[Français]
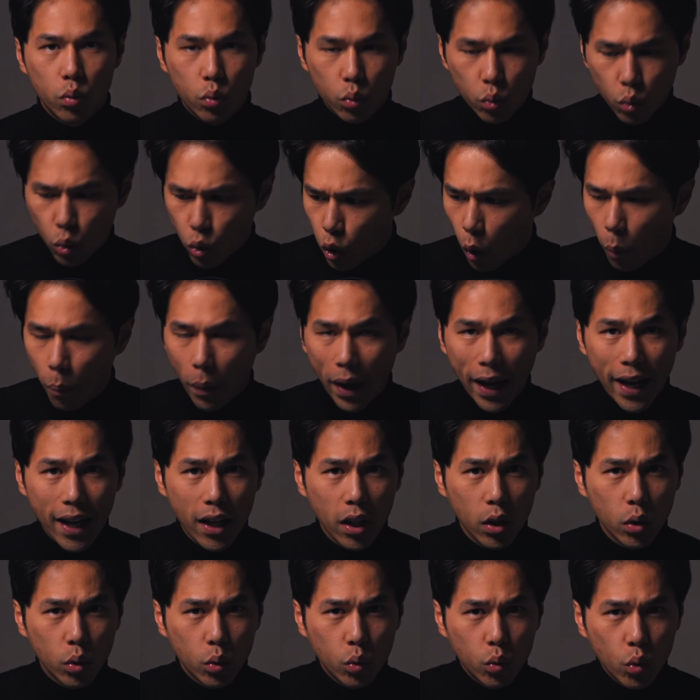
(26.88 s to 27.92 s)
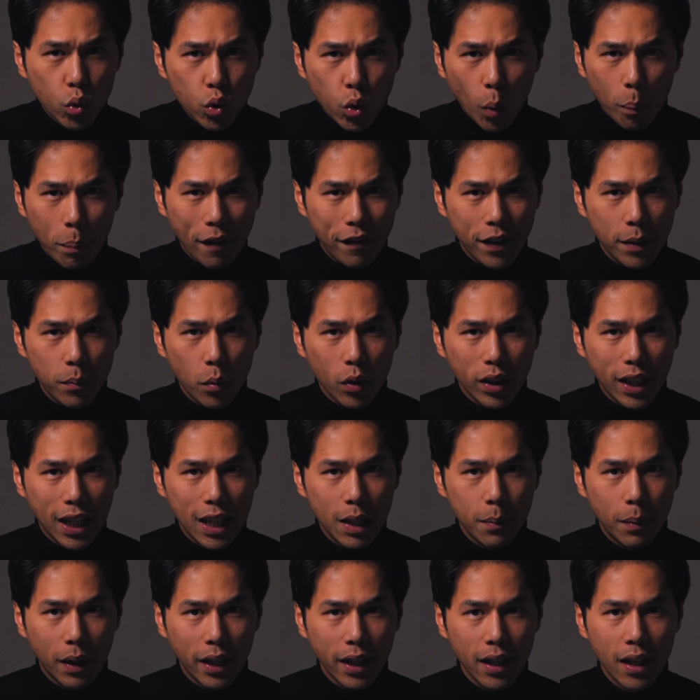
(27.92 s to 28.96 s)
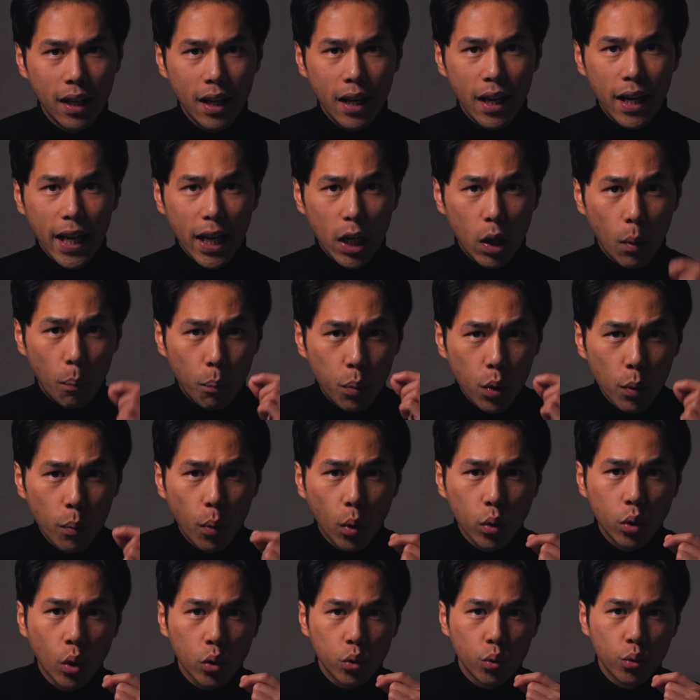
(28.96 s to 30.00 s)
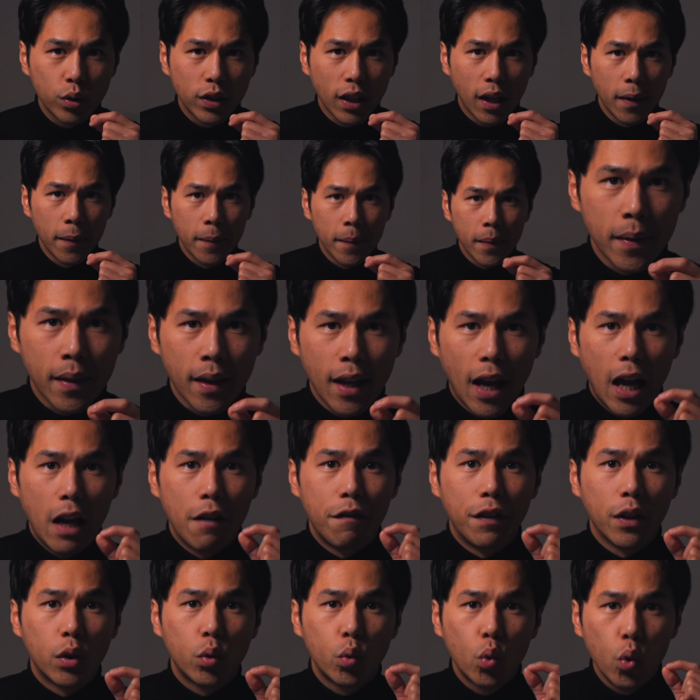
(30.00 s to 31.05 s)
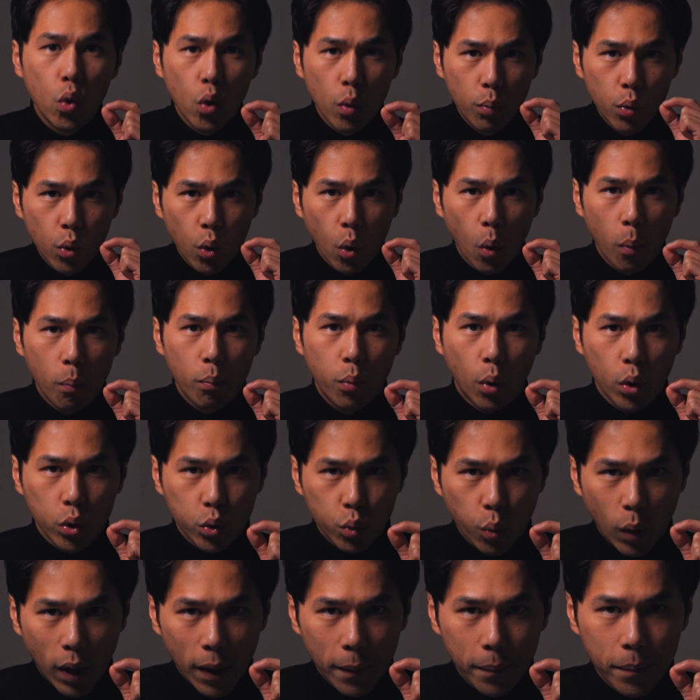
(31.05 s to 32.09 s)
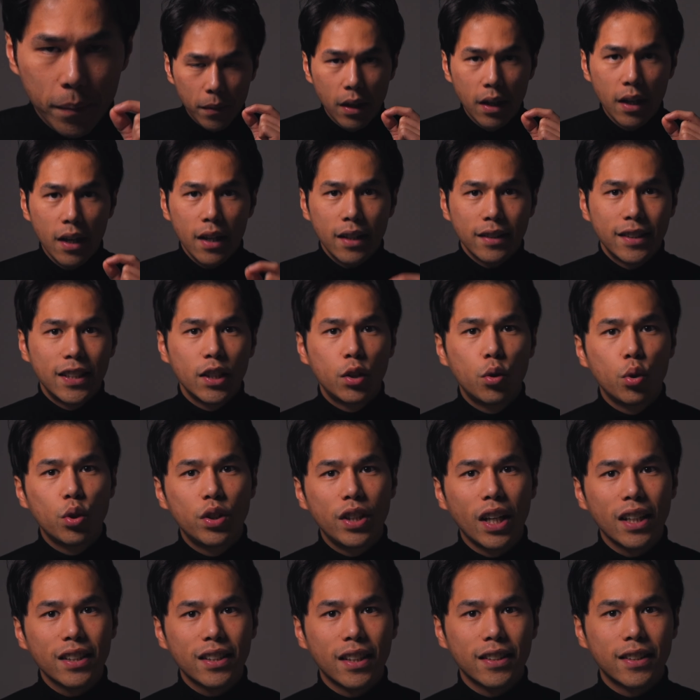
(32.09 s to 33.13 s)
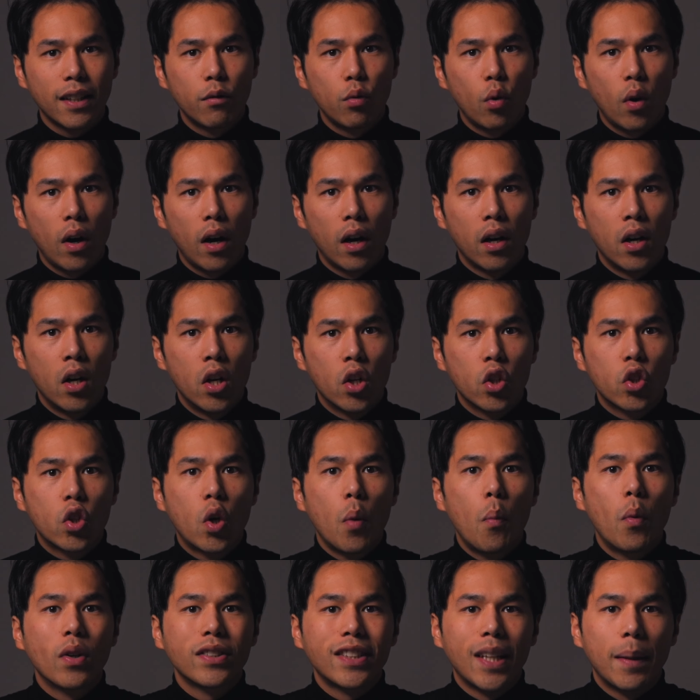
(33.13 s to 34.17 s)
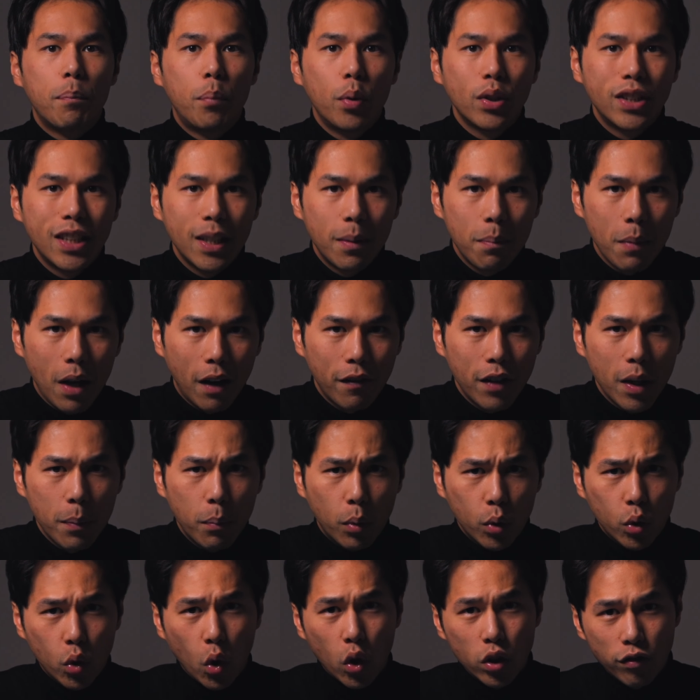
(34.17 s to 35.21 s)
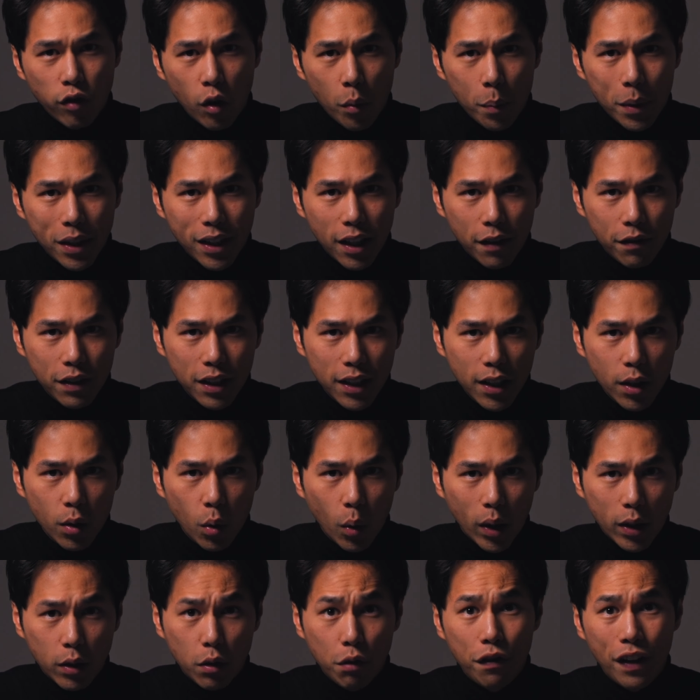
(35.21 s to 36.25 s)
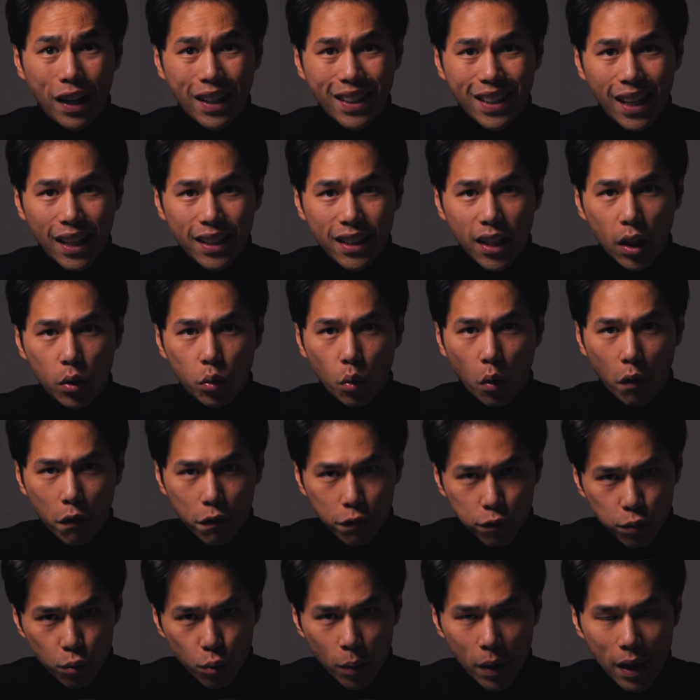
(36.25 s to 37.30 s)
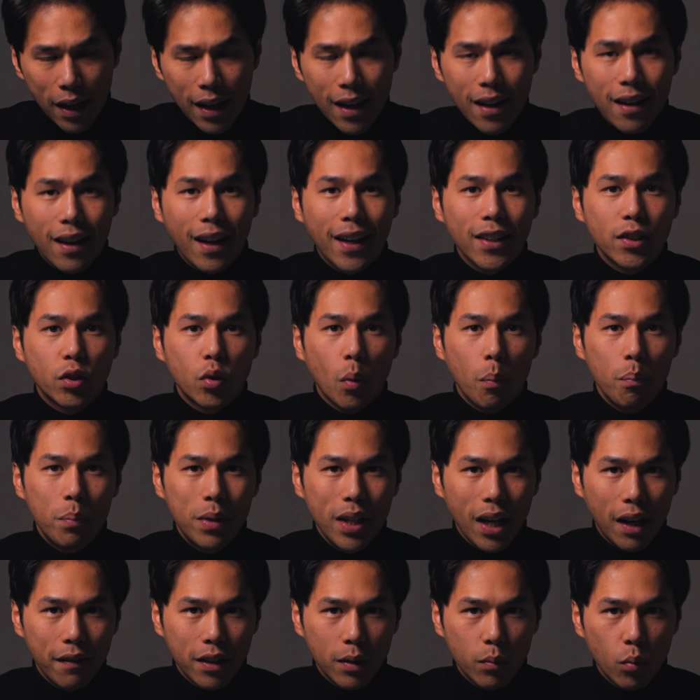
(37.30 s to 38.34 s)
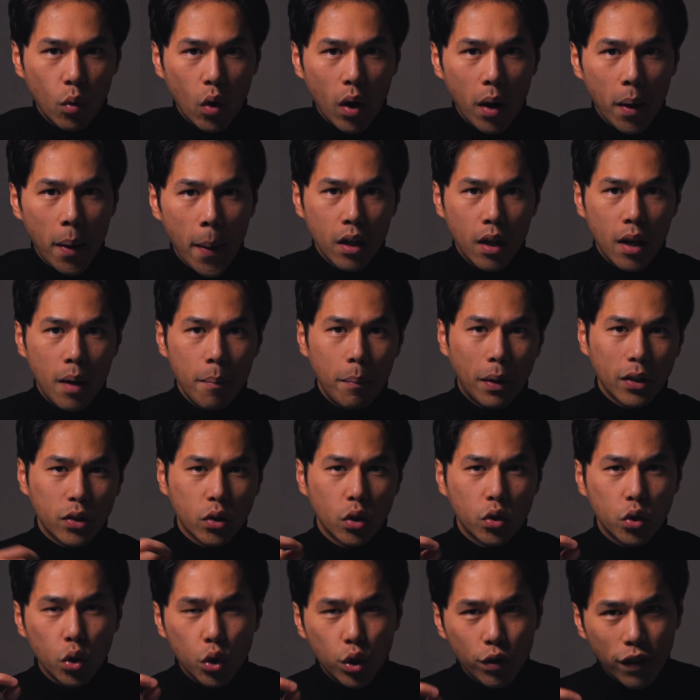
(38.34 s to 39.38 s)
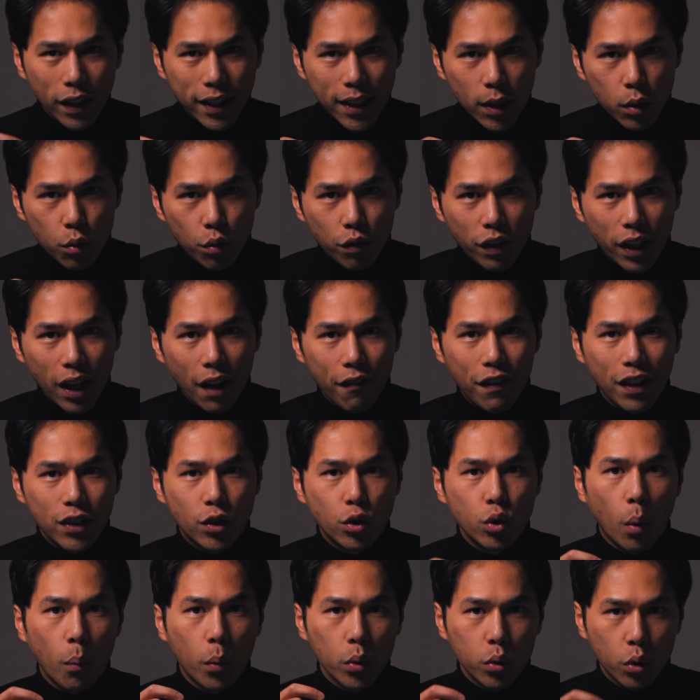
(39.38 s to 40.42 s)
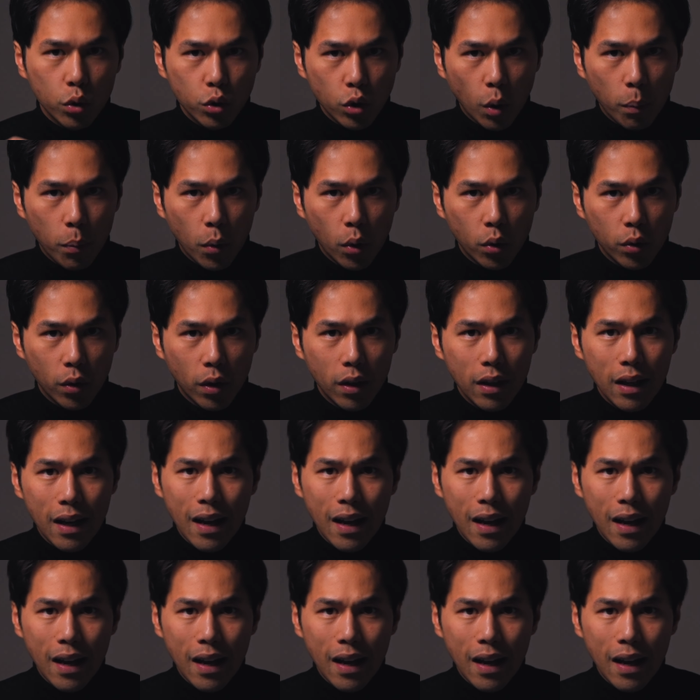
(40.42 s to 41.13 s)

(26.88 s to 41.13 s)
toujours prêt toujours parfaitement calibrée, et le plus beau dans tout ça, elle fait tout le boulot pour toi. Si tu cherches à savoir comment cette petite merveille peut transformer tes vidéos et te faire gagner un temps fou, reste bien avec moi, parce que ce que tu vas découvrir va sûrement te surprendre.